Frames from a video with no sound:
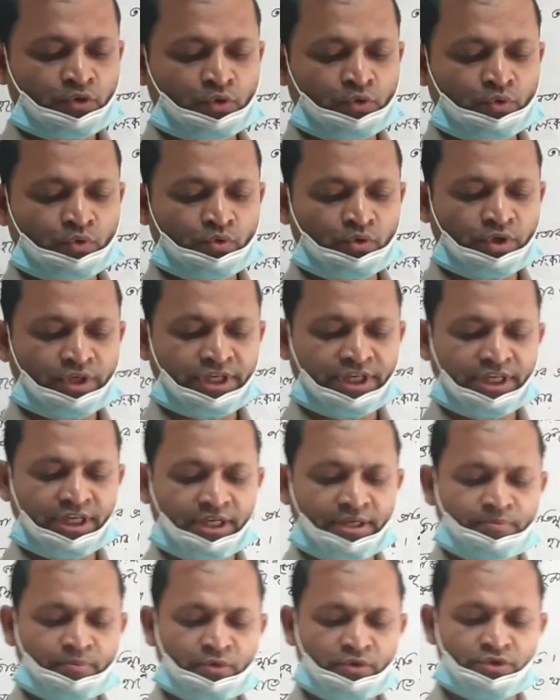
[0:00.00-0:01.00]
শুরু করে
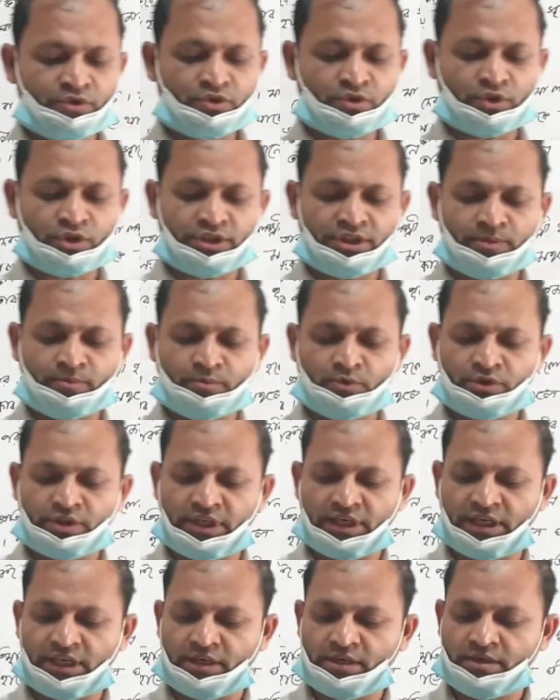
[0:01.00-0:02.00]
পঞ্চ
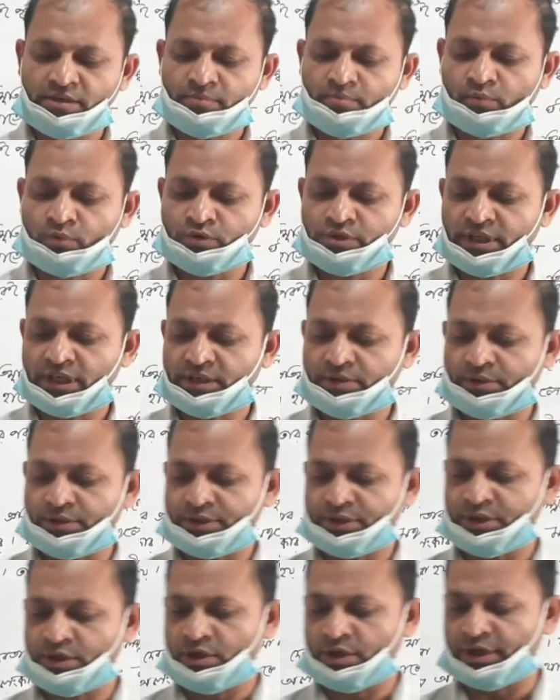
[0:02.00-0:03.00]
দেবতার পূজা
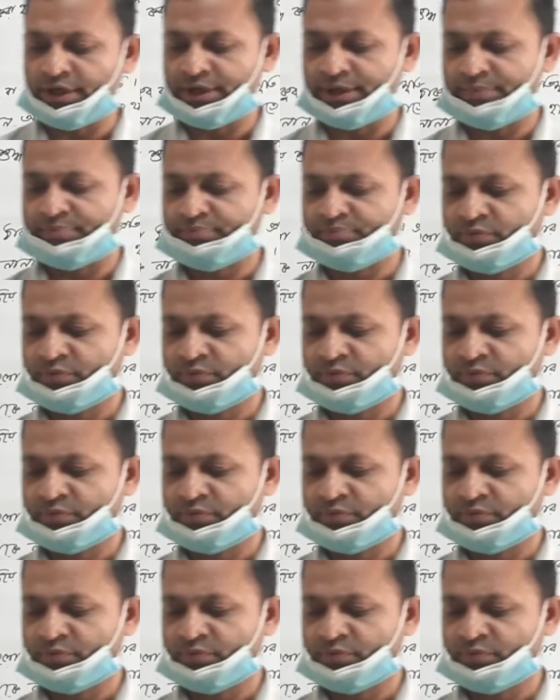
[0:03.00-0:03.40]
করতে হয়